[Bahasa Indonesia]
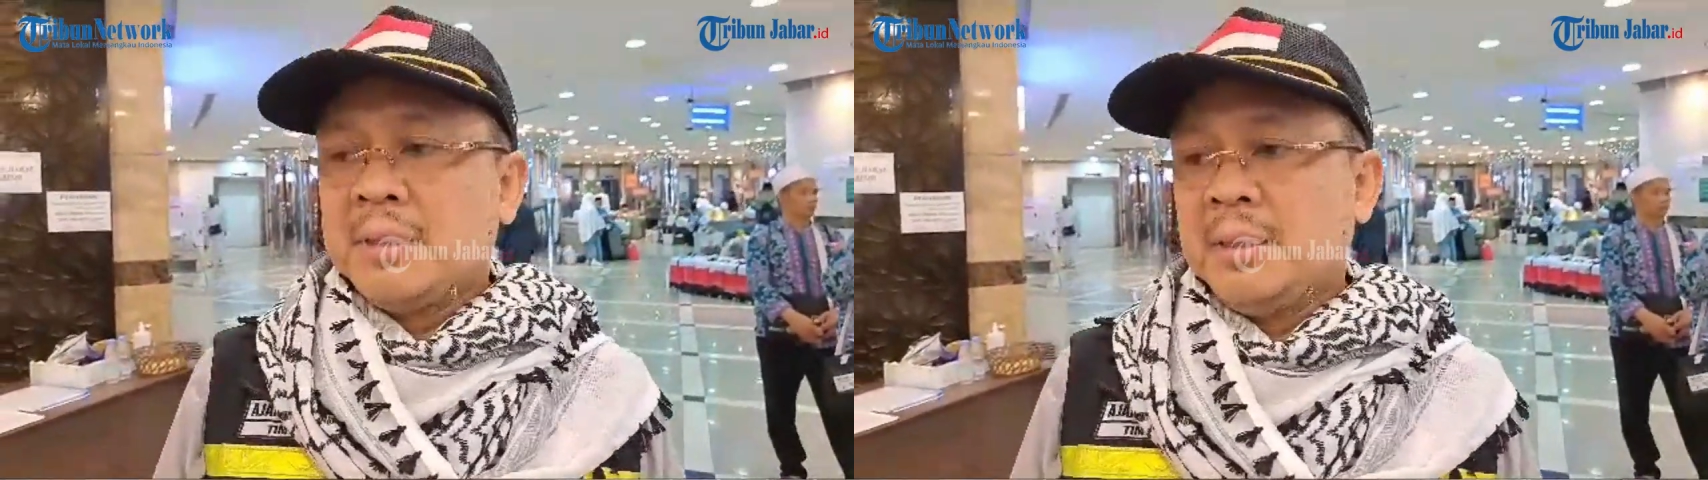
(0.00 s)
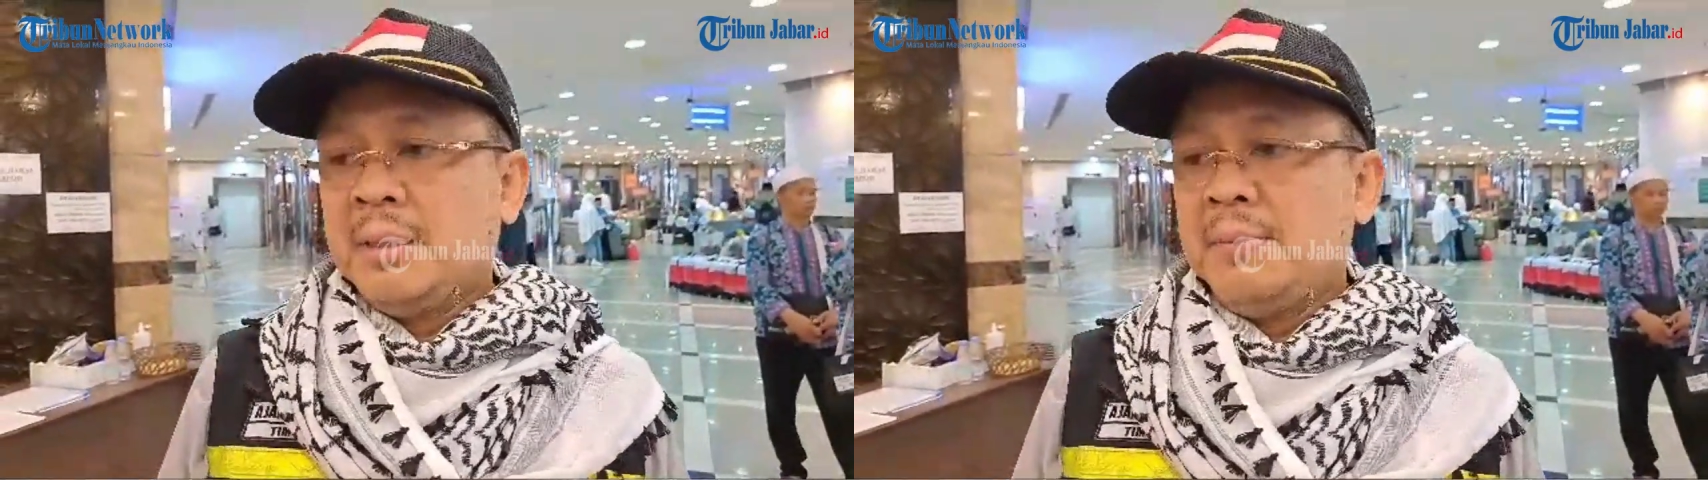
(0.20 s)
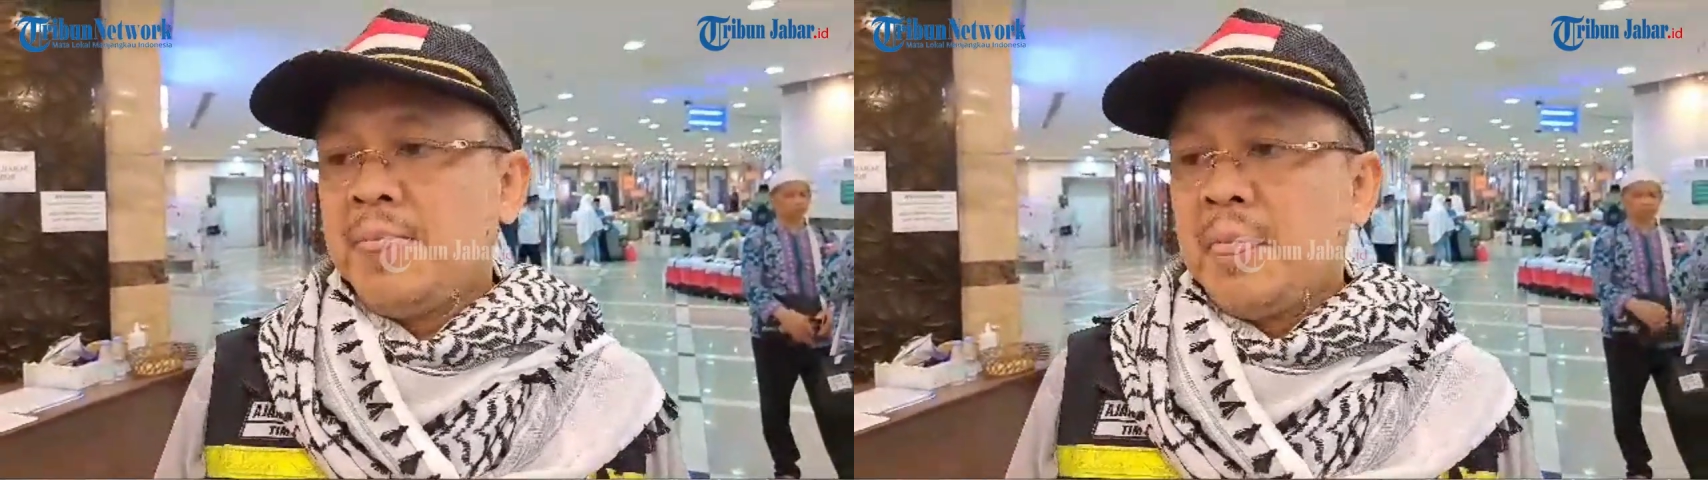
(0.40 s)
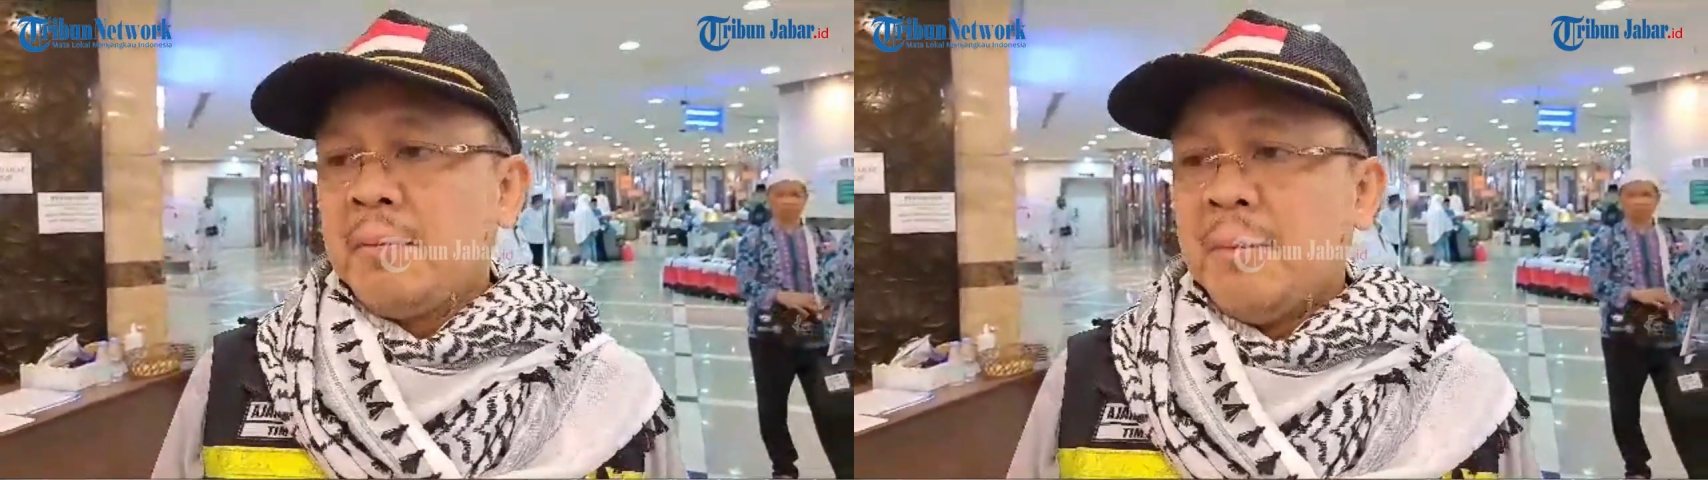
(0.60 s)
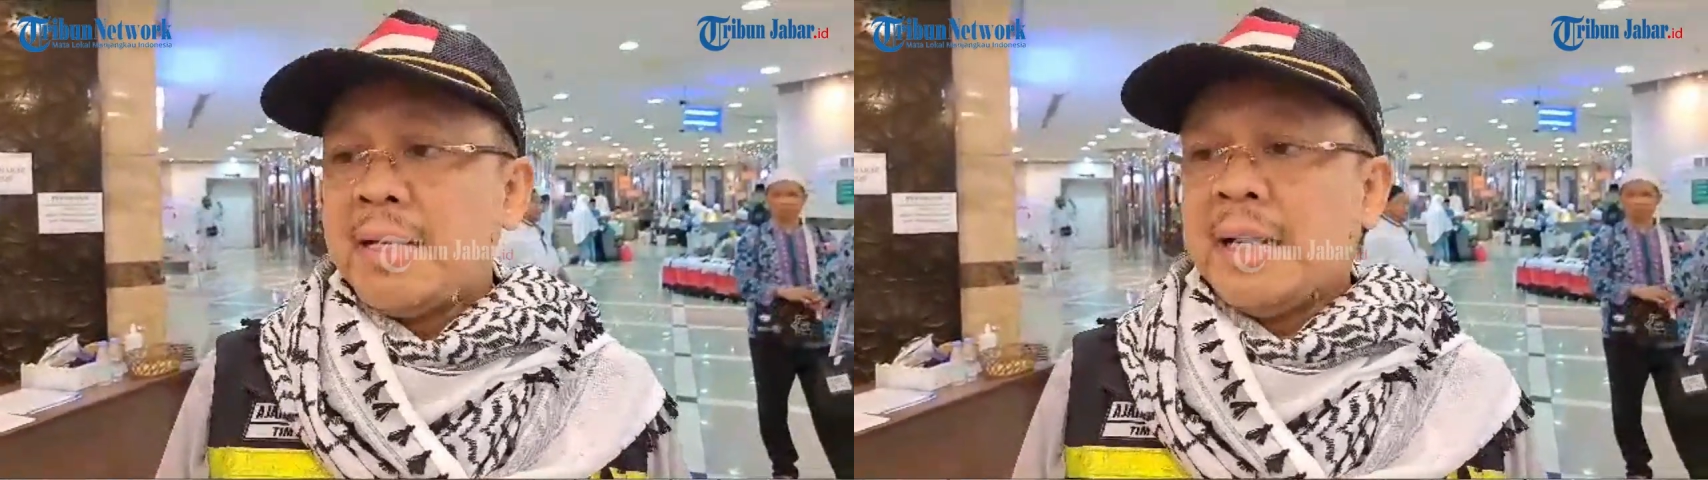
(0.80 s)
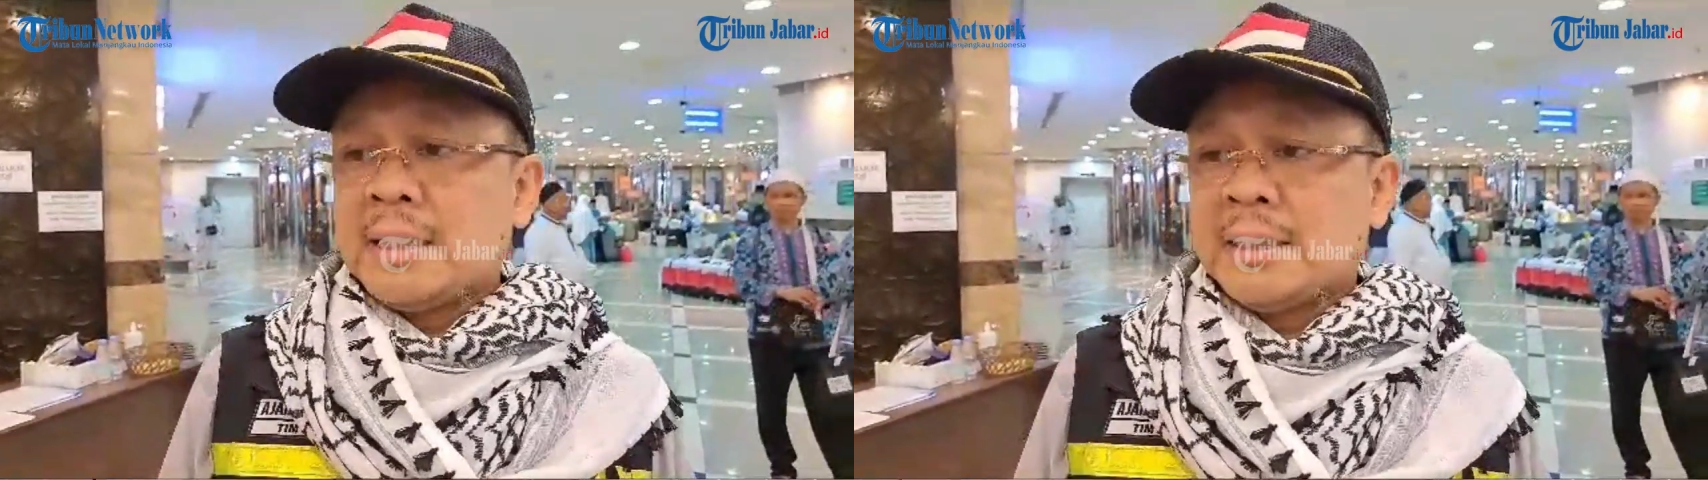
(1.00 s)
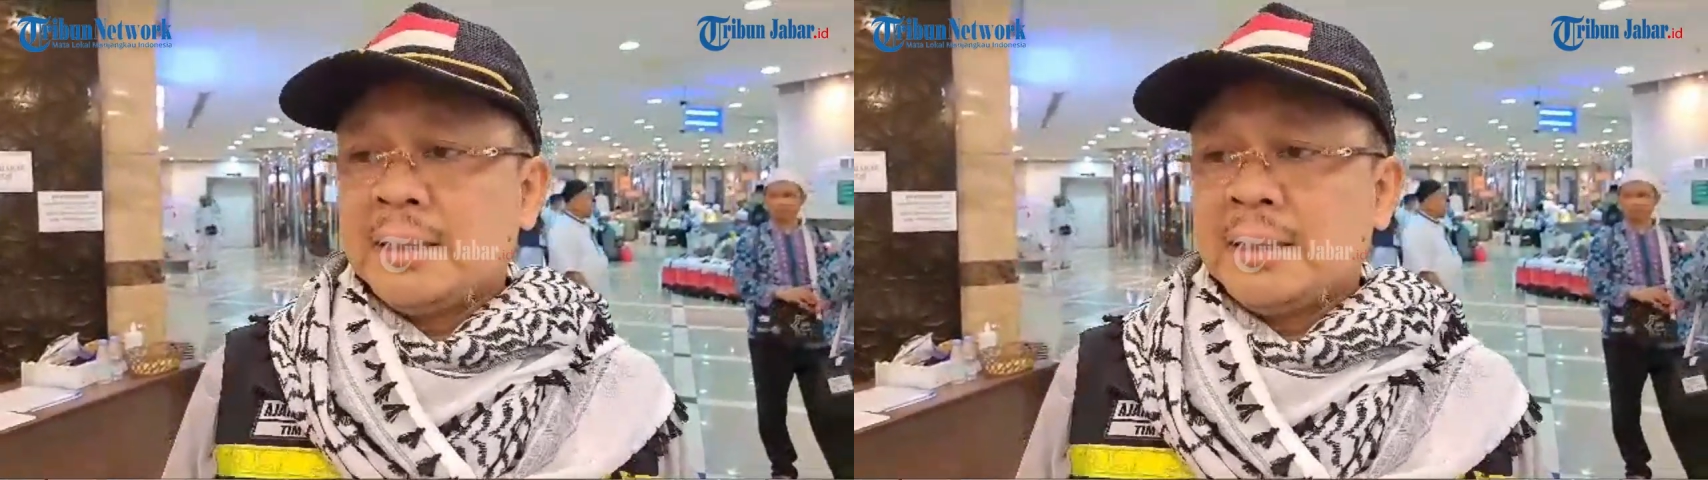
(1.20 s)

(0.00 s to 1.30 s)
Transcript: sebanyak